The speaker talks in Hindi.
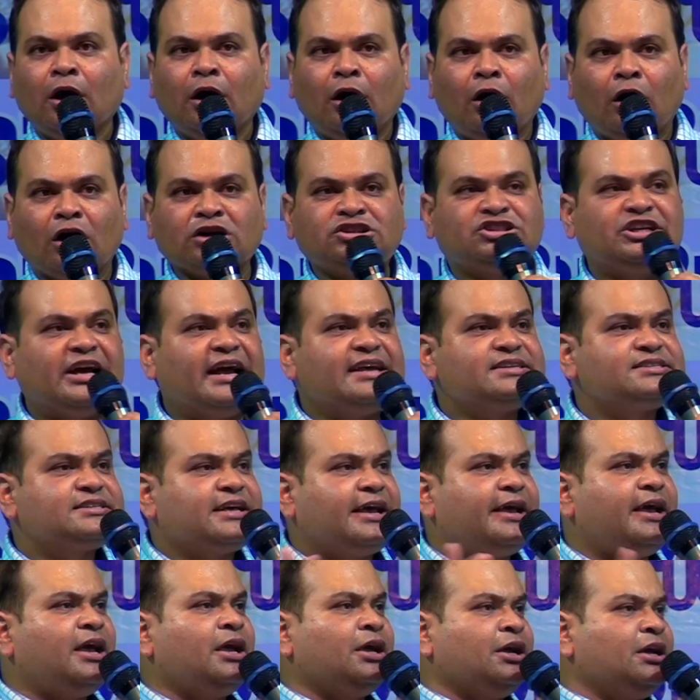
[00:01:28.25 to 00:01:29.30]
और जैसे
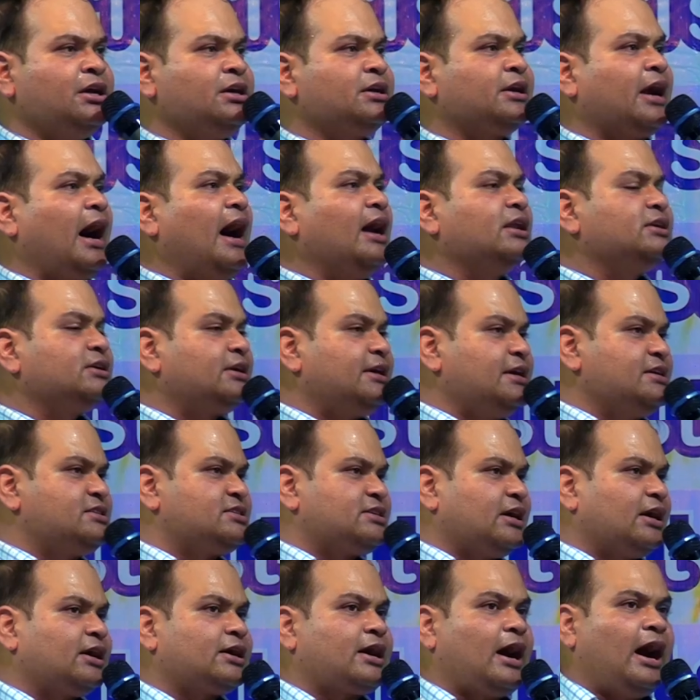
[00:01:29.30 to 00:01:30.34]
ही ईरान की
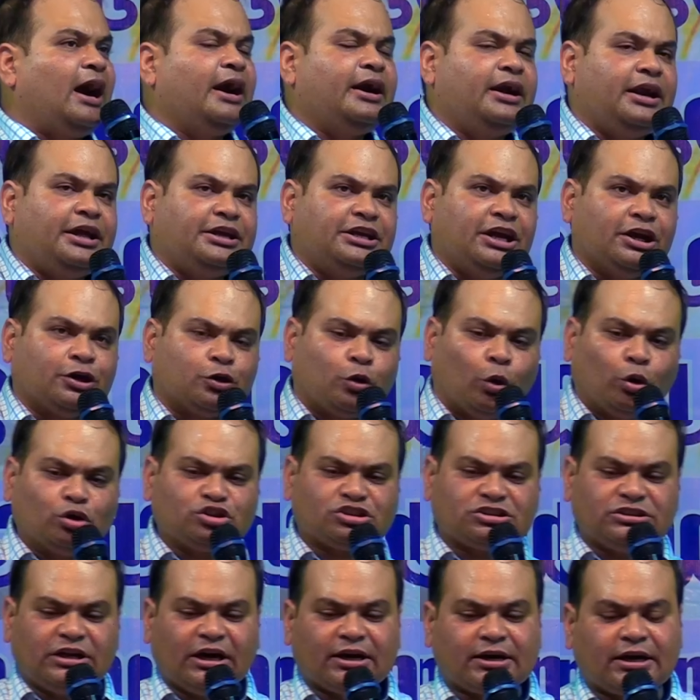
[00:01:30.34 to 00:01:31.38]
सरकार ने यह
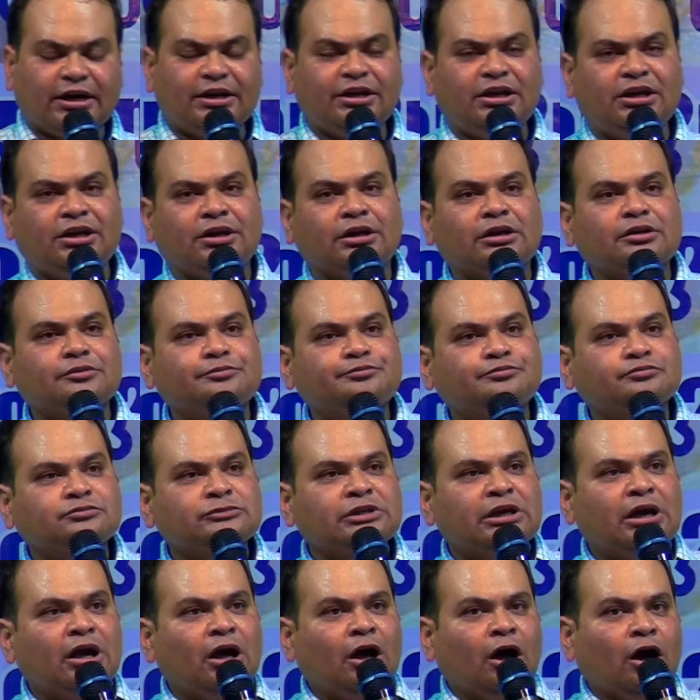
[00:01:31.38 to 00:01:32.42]
घोषणा करी
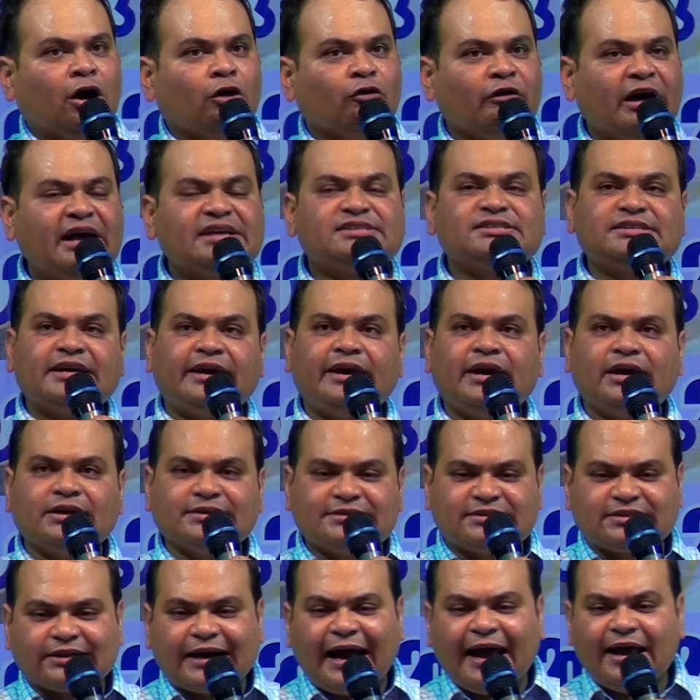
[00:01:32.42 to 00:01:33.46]
वैसे ही
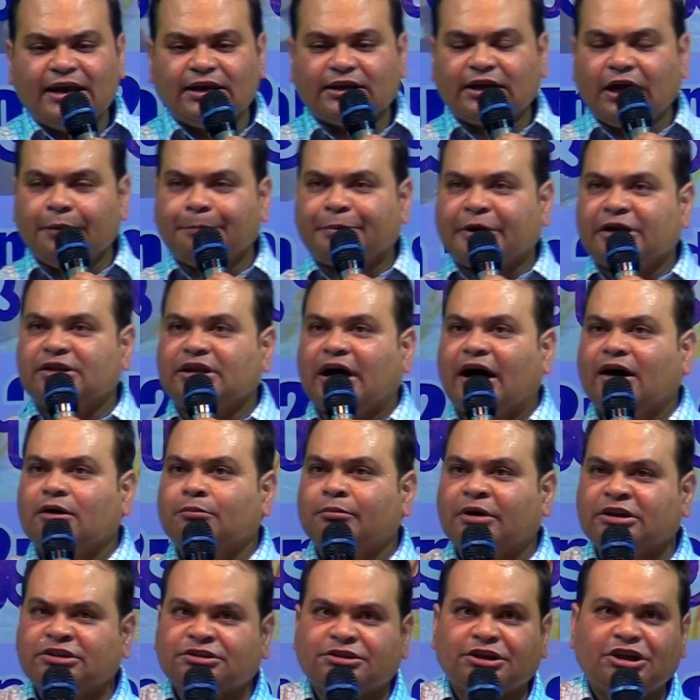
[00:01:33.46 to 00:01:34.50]
इसराइल के
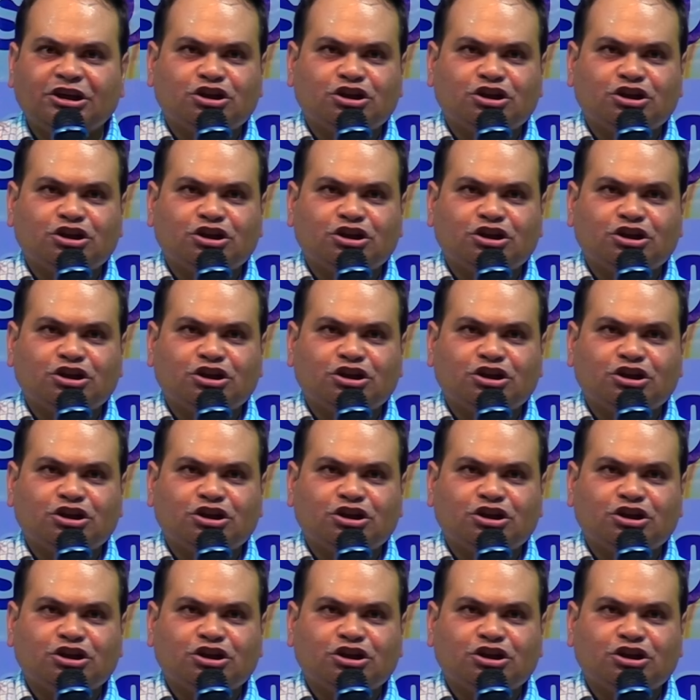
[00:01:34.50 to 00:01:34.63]
प्रधानमंत्री